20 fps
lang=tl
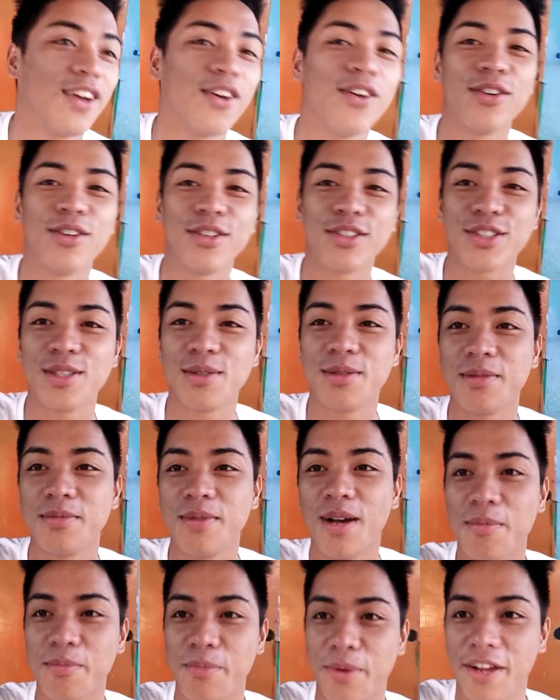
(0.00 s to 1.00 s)
Kaya kung
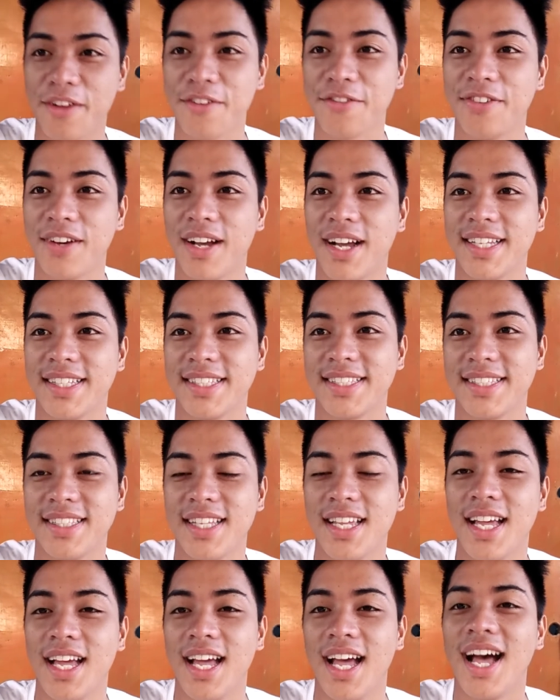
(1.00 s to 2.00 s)
gusto mong
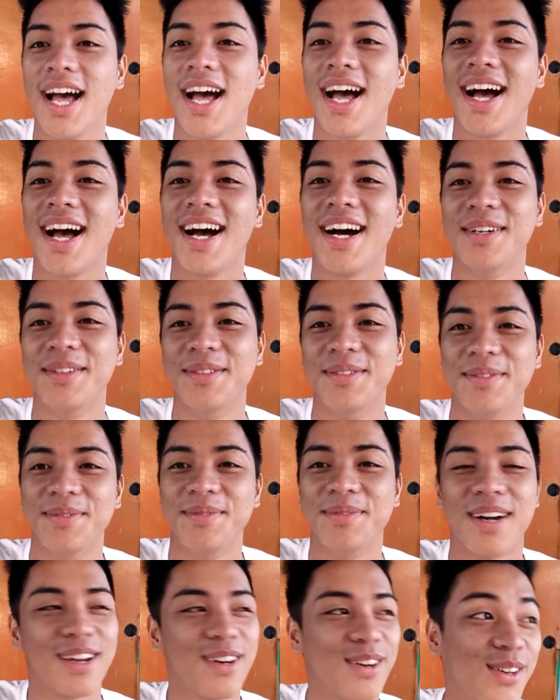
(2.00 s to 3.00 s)
mag-breakfast,
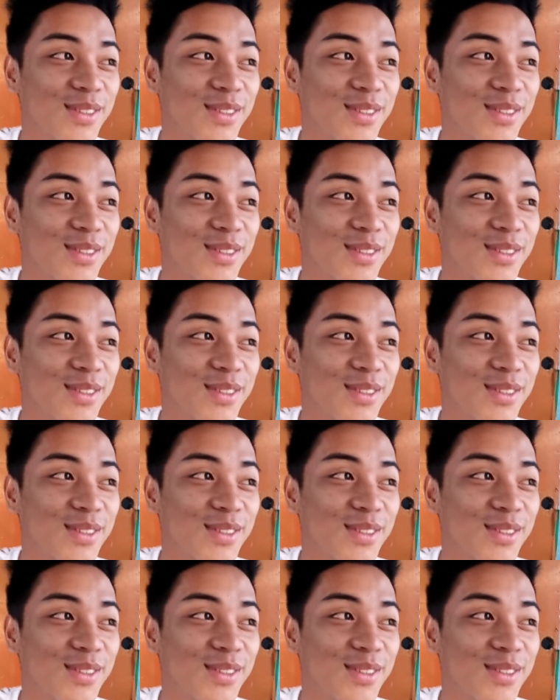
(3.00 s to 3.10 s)
um,